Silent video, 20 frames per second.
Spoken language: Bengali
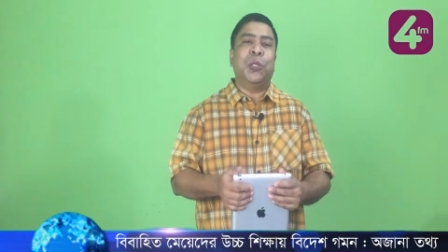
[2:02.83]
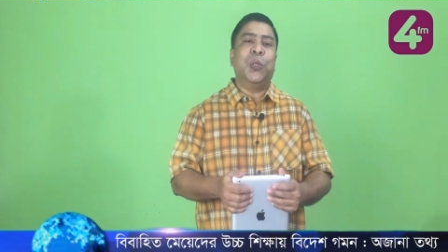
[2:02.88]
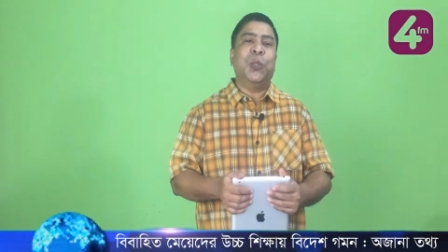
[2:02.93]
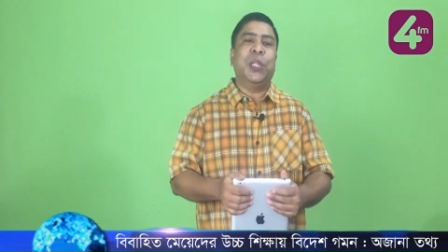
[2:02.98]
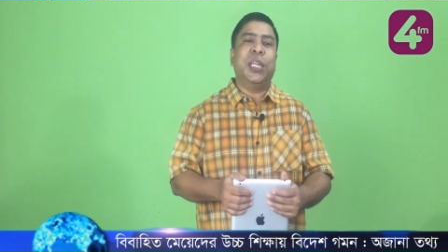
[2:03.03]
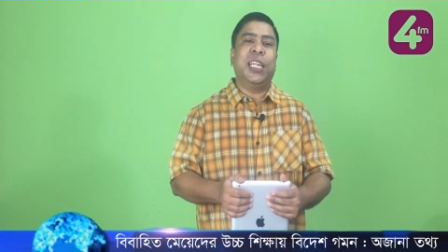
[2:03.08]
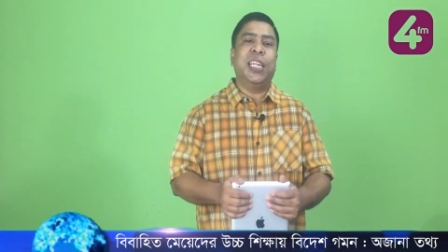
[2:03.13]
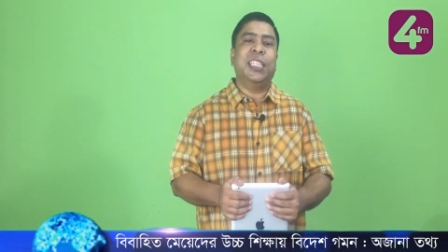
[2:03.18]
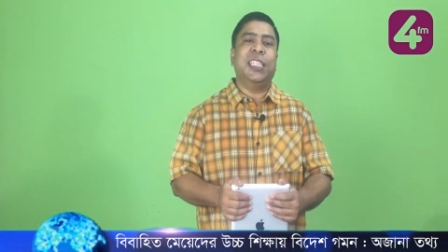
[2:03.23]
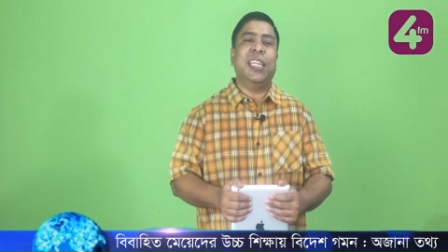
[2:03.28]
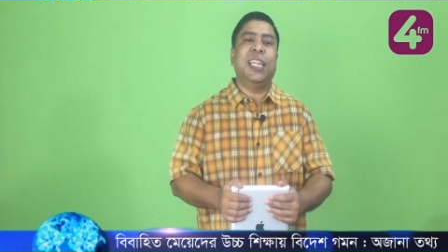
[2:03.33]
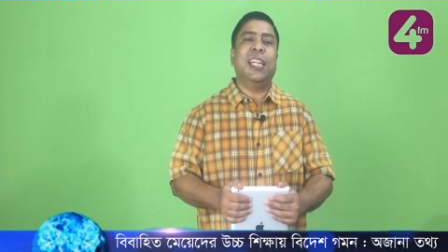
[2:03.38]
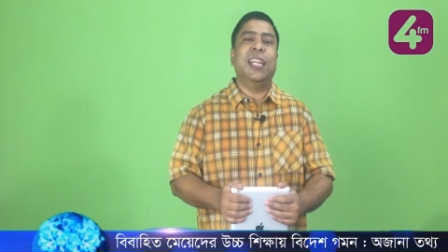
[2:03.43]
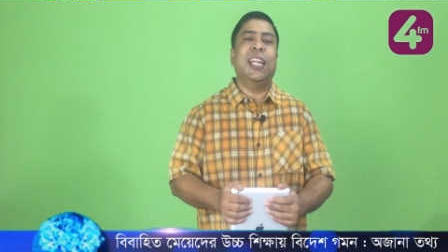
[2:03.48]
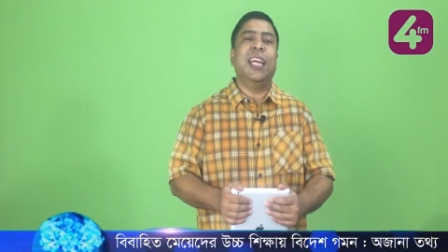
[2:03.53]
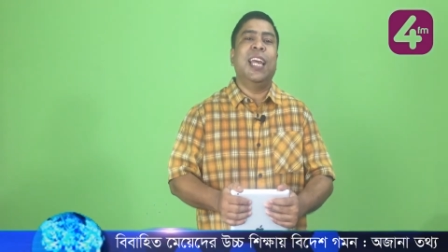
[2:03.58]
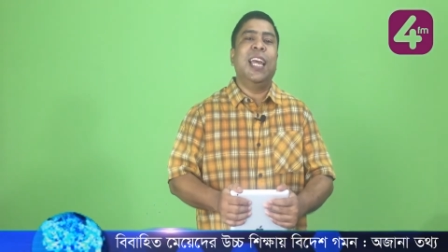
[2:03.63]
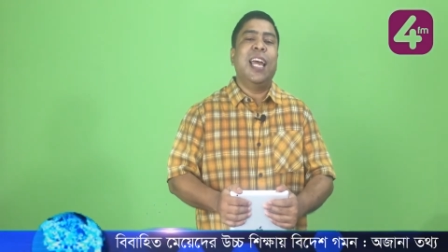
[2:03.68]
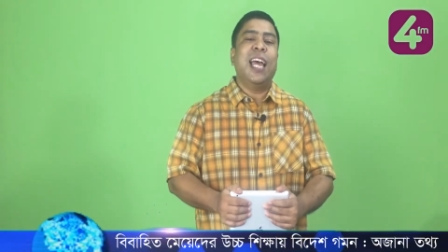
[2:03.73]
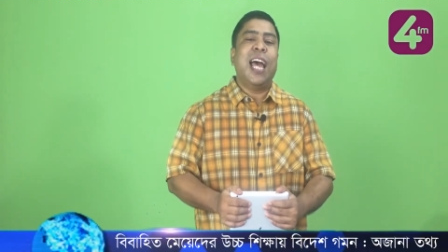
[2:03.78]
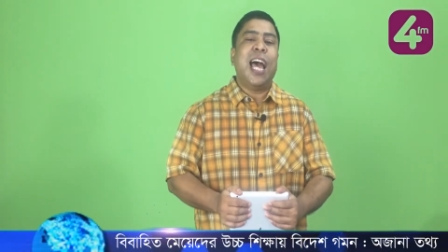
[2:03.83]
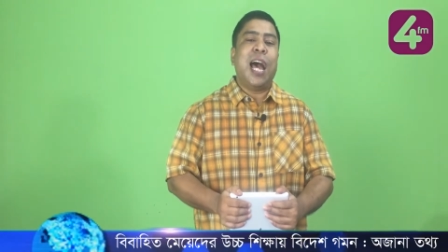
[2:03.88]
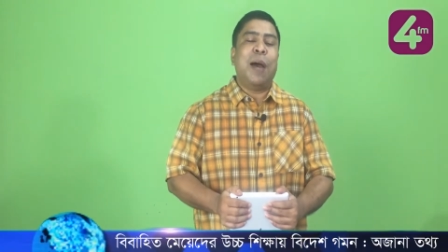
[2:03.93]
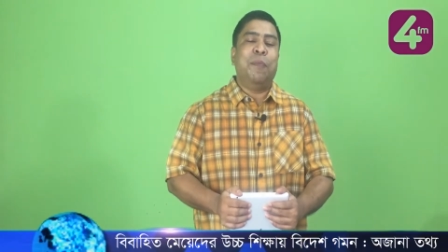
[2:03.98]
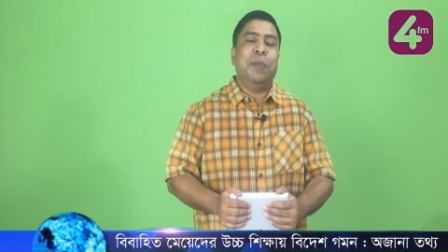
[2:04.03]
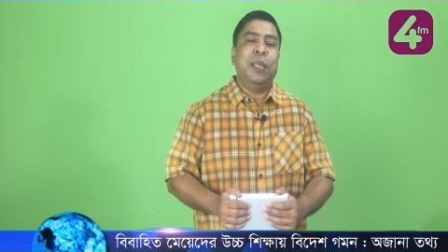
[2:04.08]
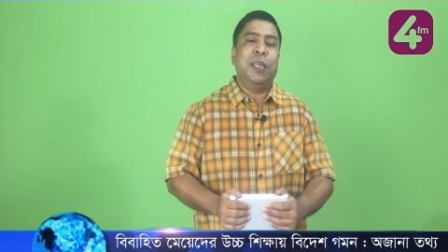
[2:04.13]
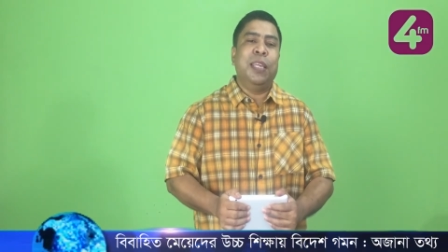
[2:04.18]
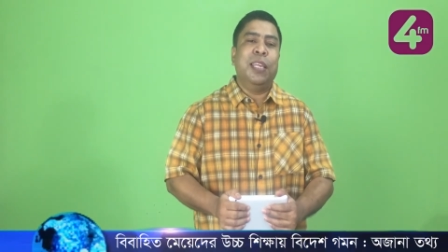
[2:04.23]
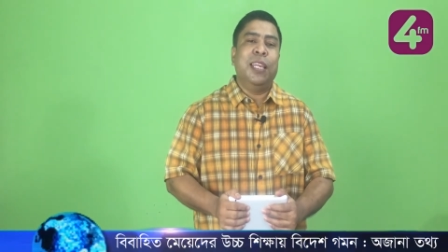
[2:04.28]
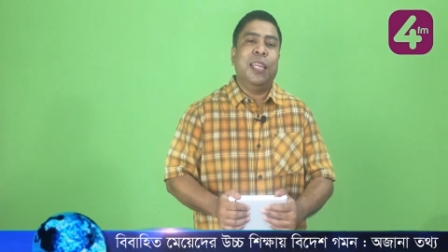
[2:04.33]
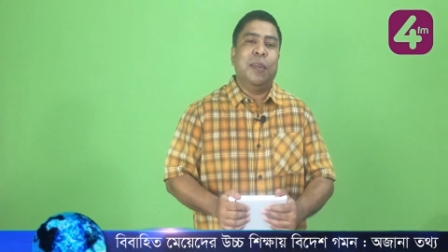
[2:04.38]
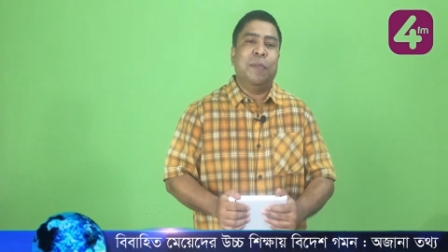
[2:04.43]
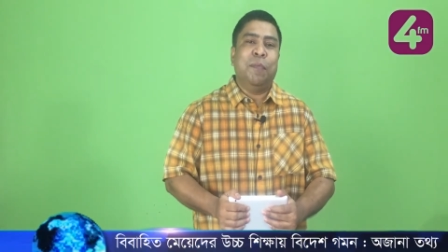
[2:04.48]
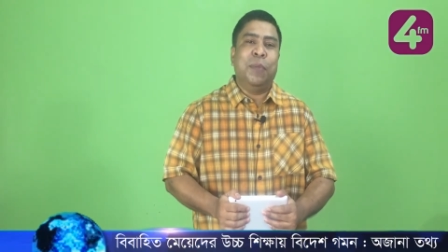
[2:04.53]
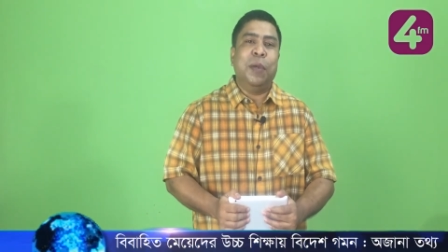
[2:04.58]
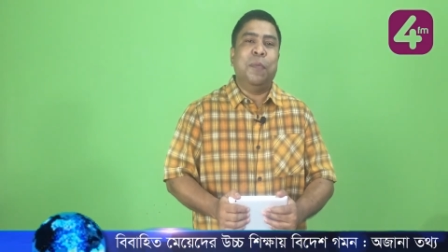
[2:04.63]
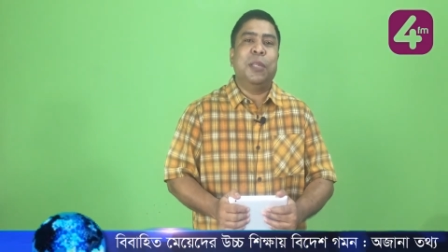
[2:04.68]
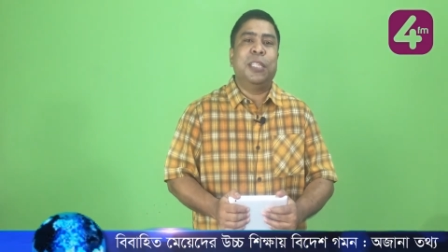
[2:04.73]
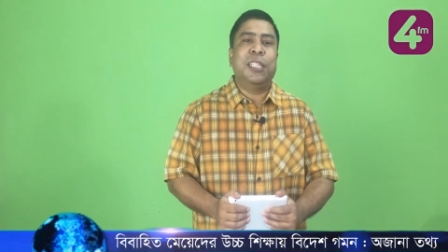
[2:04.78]
অর্থ দেখেছেন আপনি
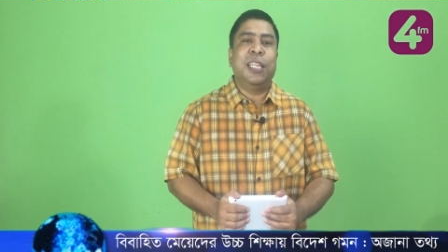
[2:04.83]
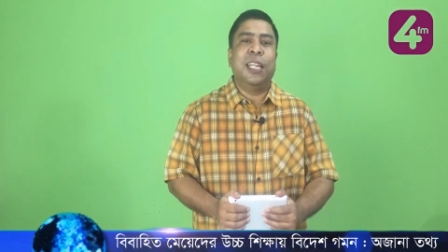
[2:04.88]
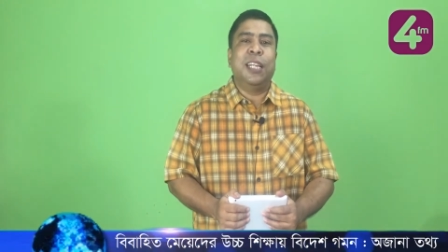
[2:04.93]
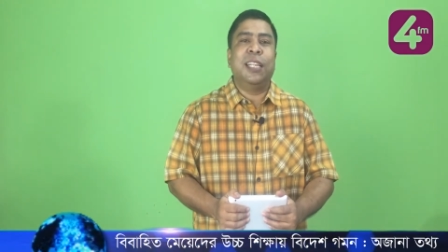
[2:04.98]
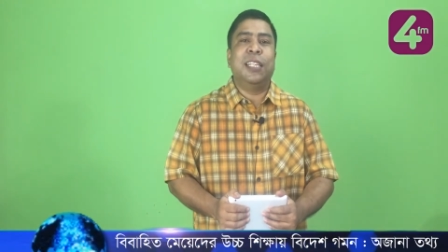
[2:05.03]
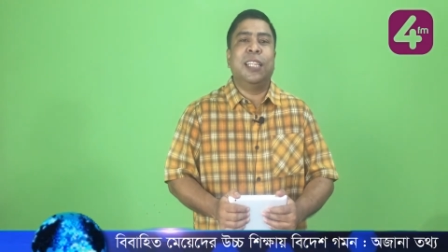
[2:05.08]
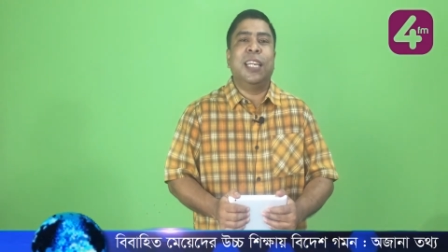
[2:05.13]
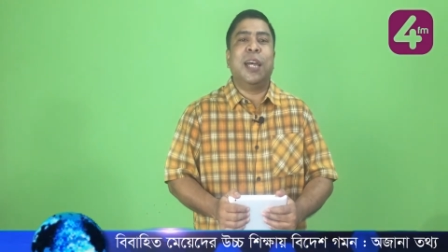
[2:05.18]
ভেবেছেন